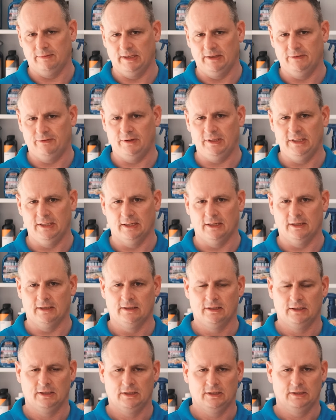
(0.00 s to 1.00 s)
V4,
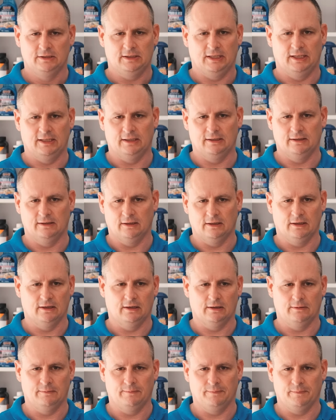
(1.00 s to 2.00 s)
den,
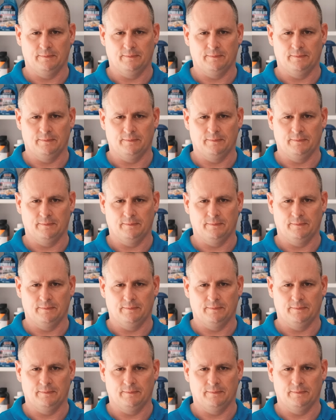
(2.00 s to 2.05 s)
äh,